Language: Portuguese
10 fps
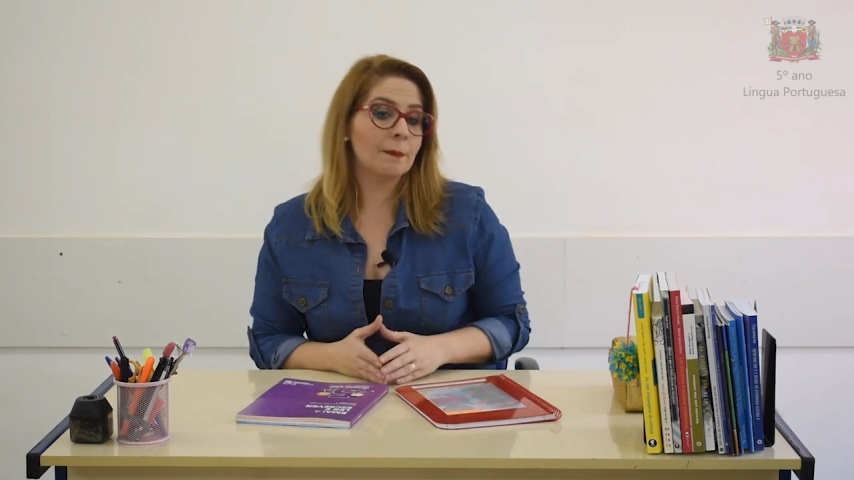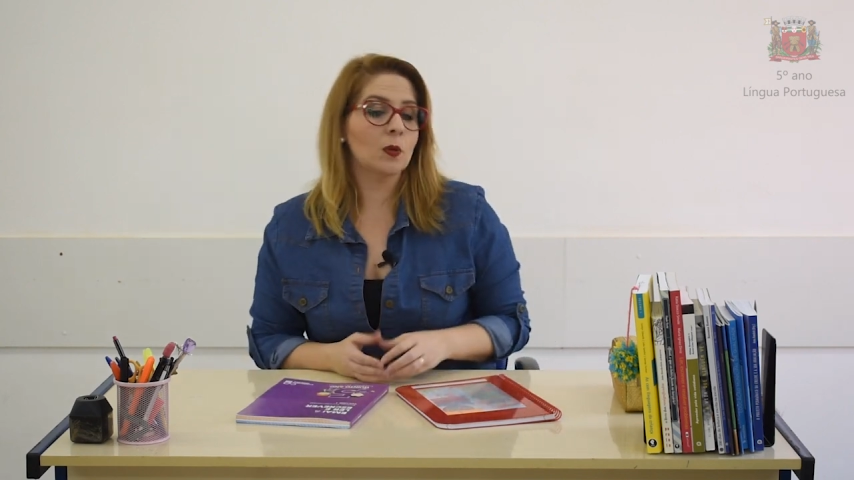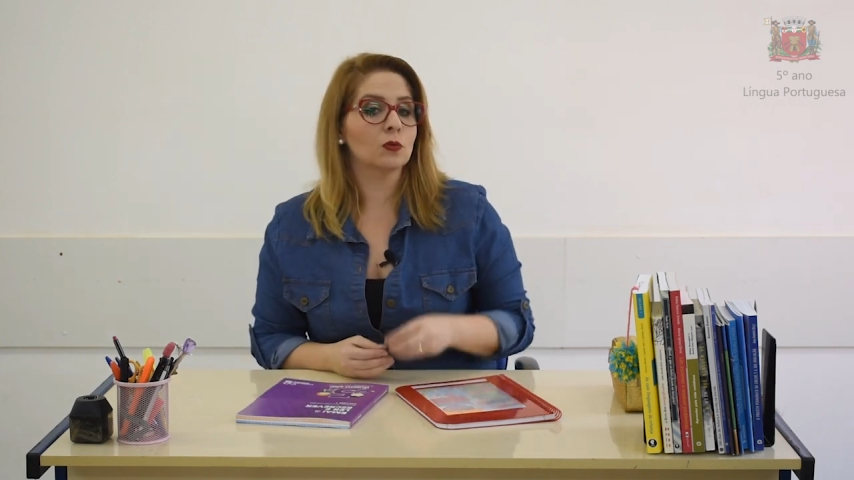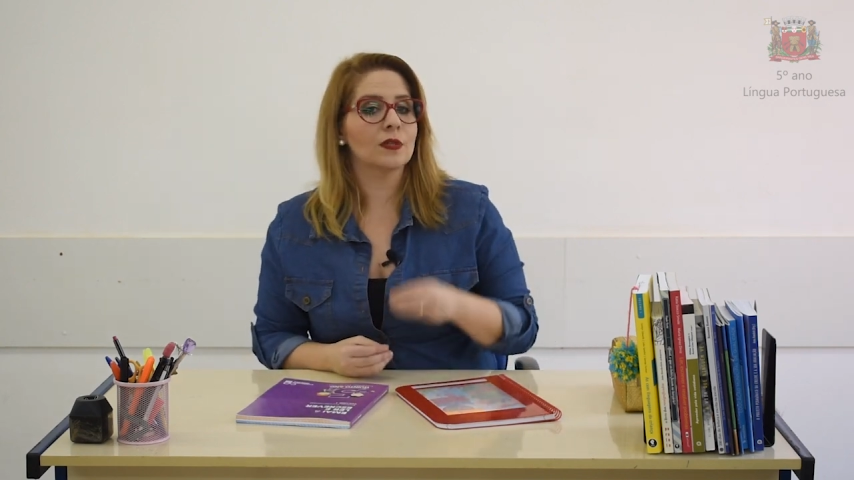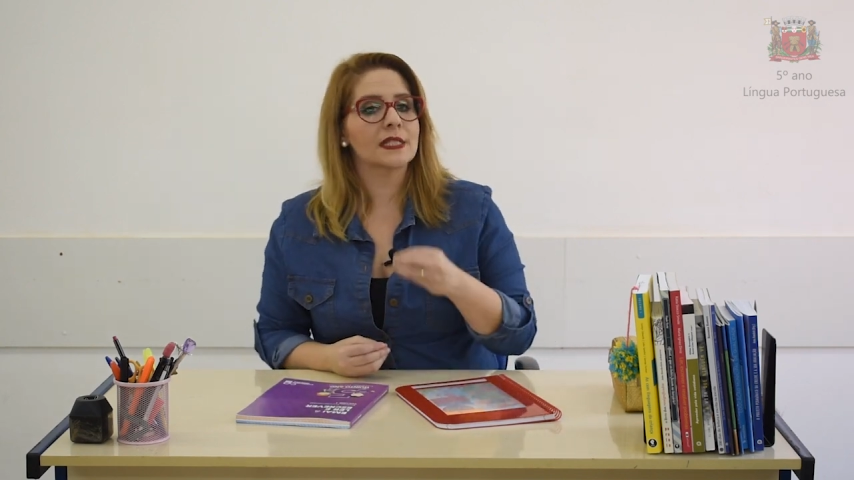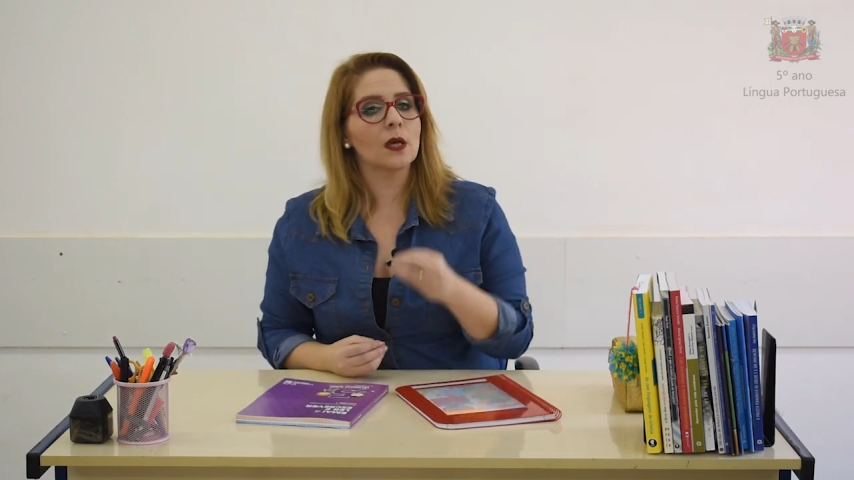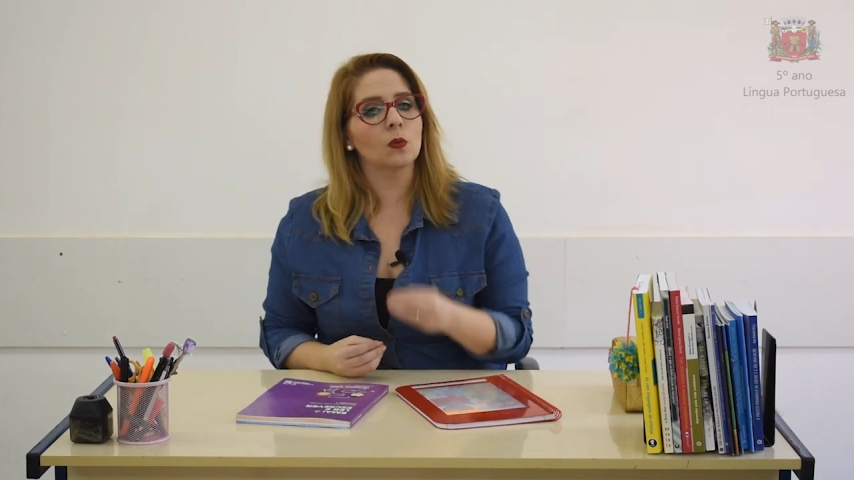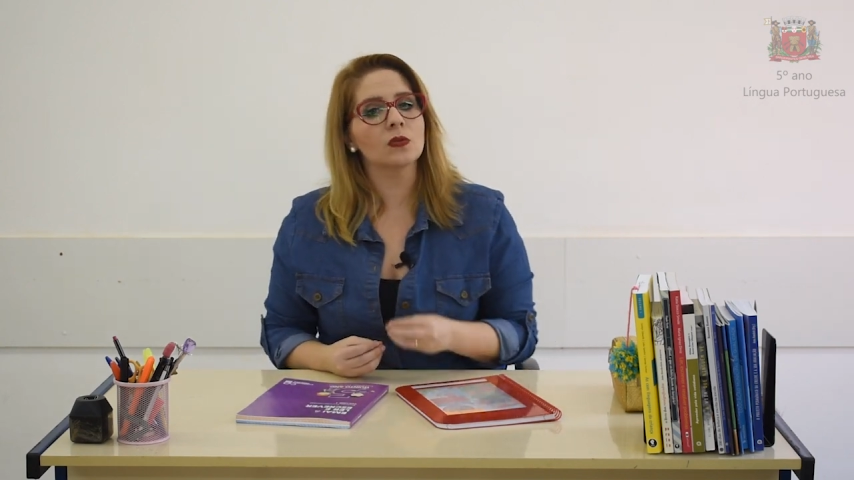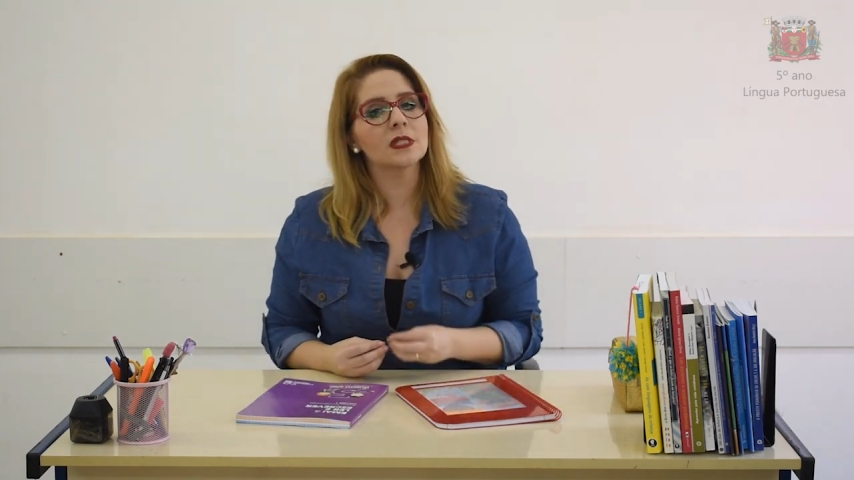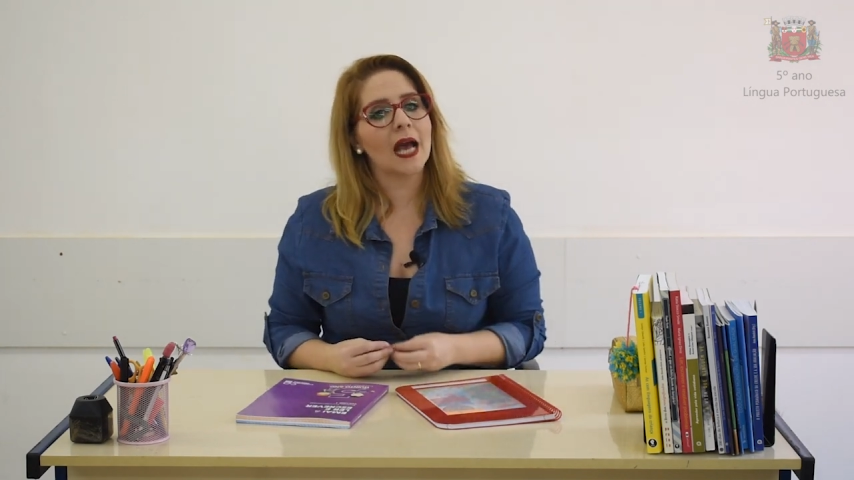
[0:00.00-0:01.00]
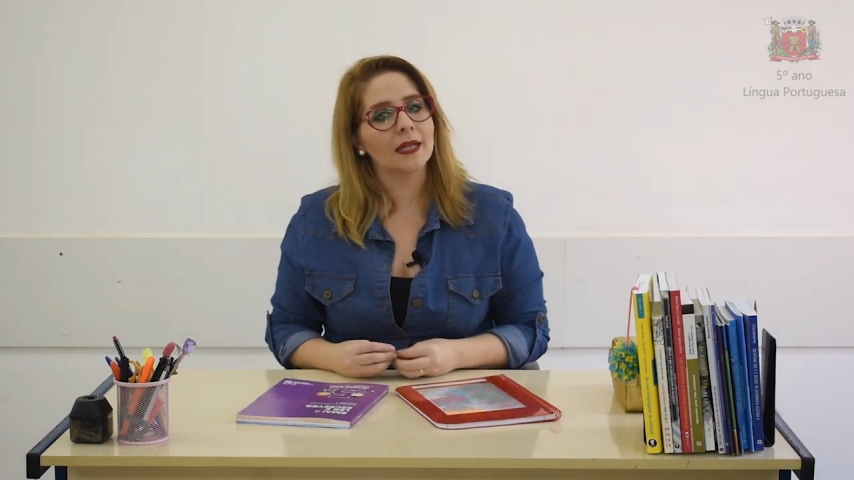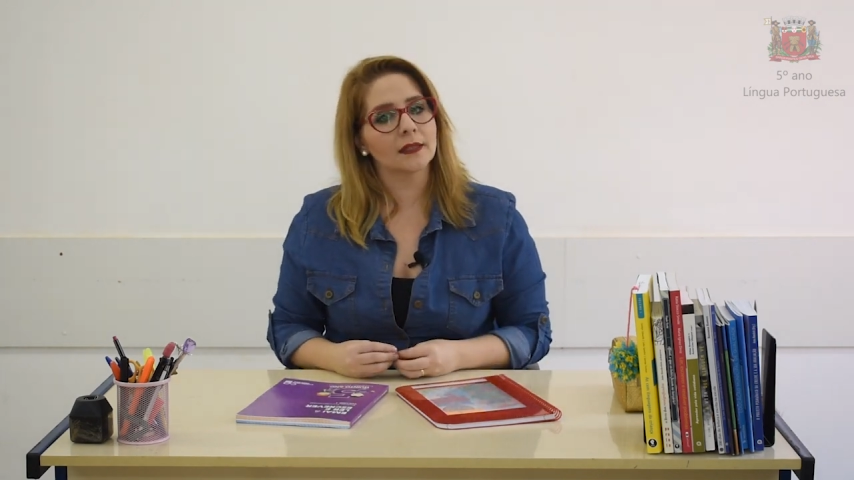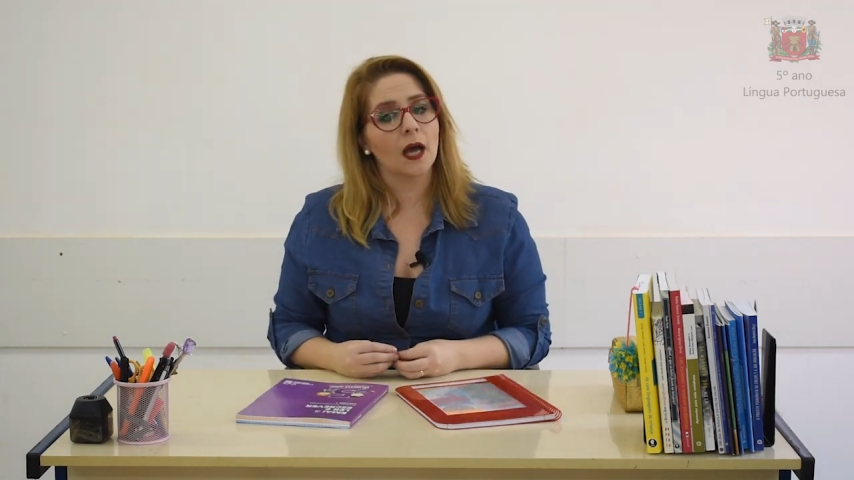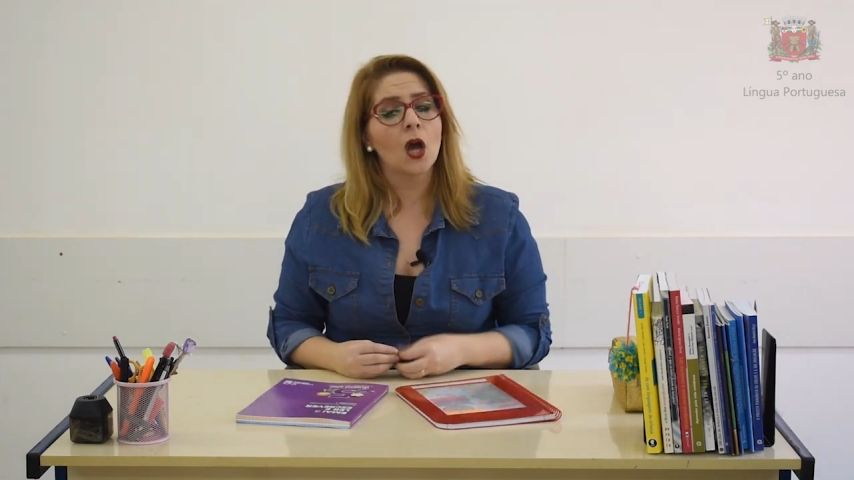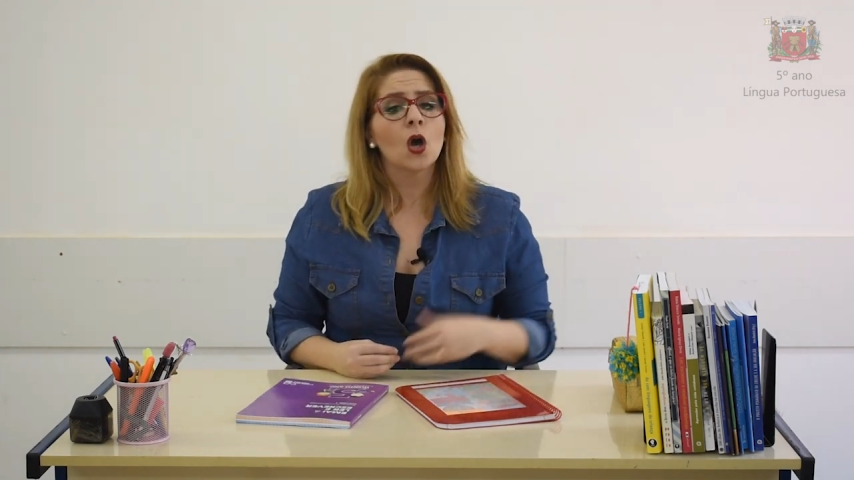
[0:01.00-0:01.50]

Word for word: pontuação usada,